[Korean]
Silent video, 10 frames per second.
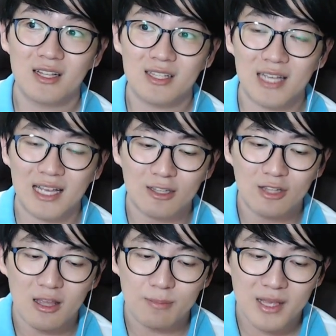
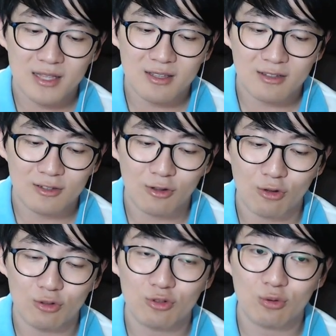예전에 비해서는
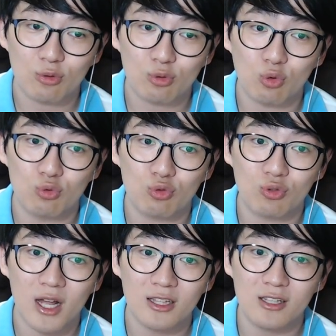어느 정도
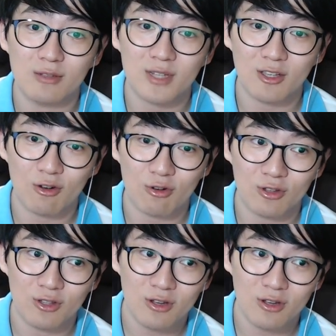존중을 하는 입장이었거든요.